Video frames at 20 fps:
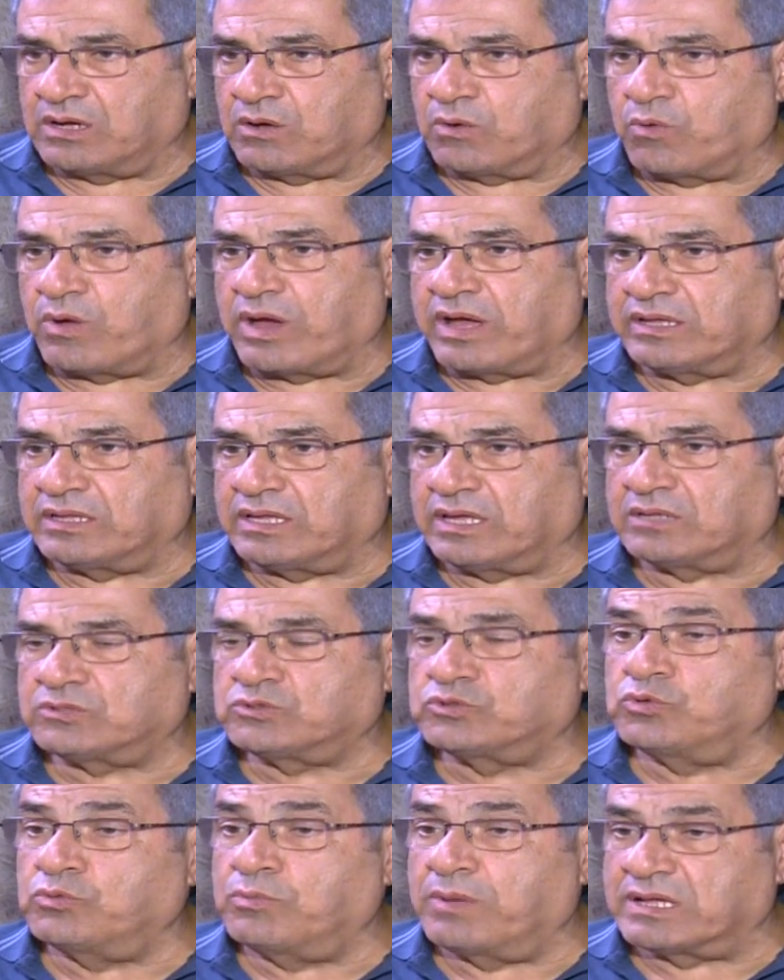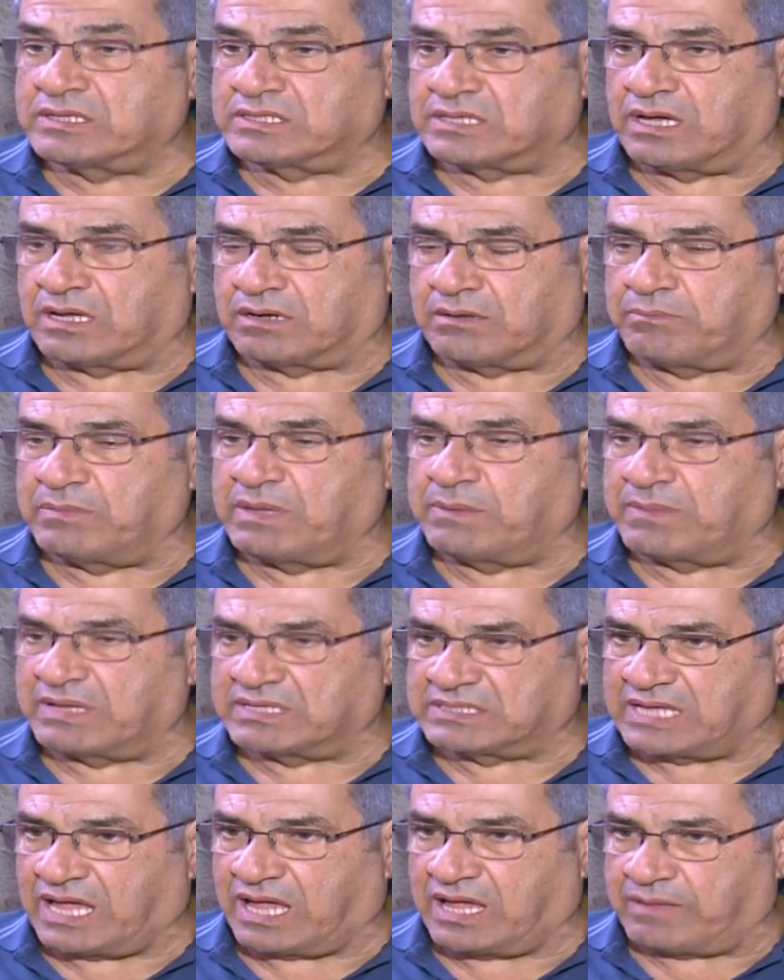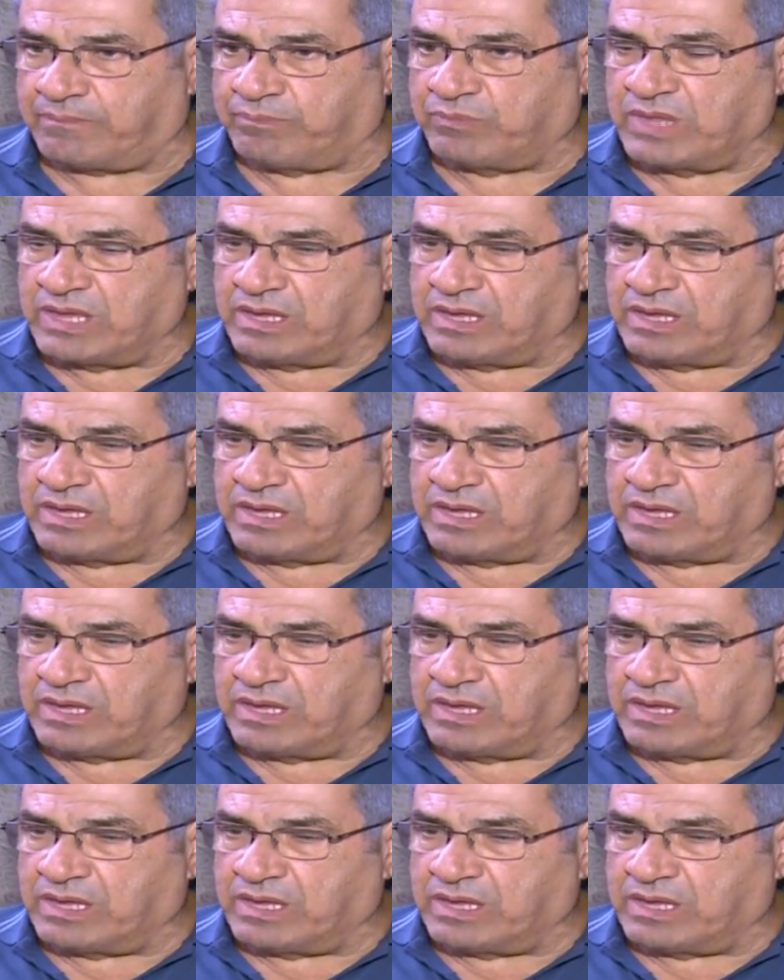وهيدا شو ما صار مين ما انسحب